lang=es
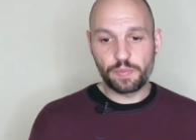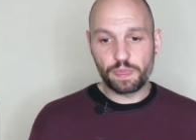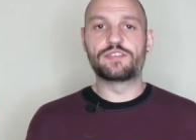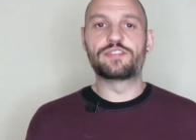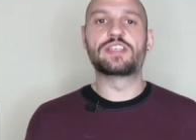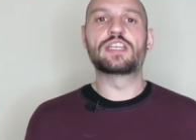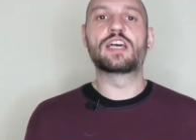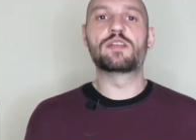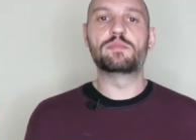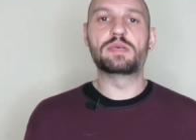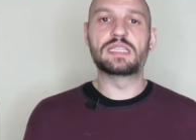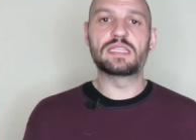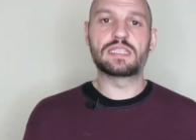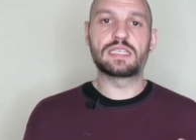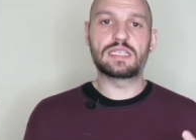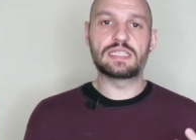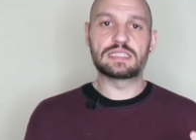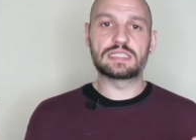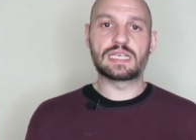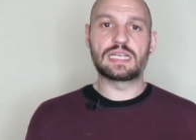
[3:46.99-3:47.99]
Y
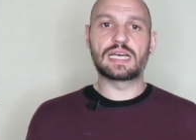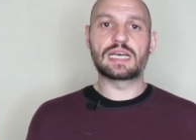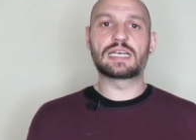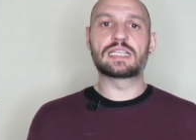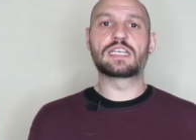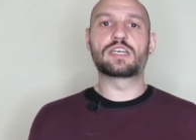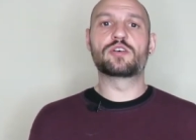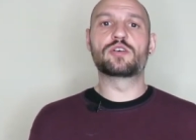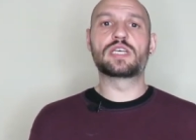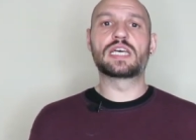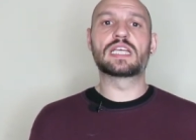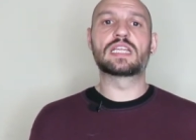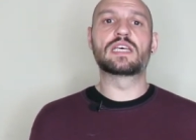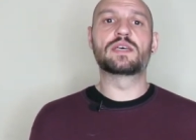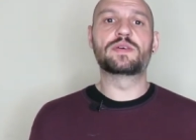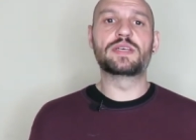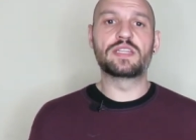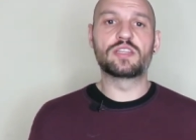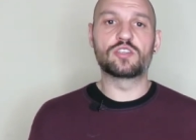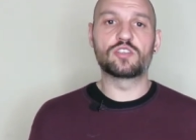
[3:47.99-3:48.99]
finalmente está la categoría
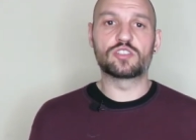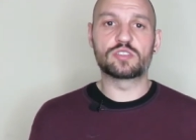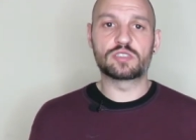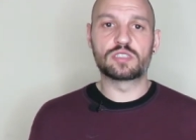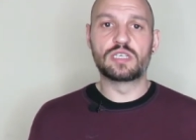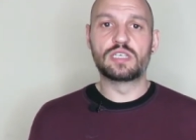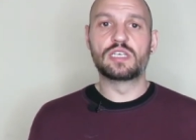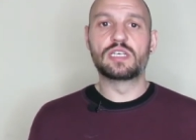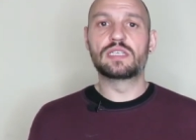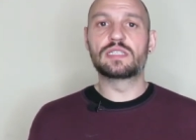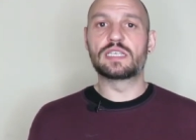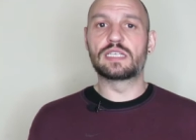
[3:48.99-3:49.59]
de eventos.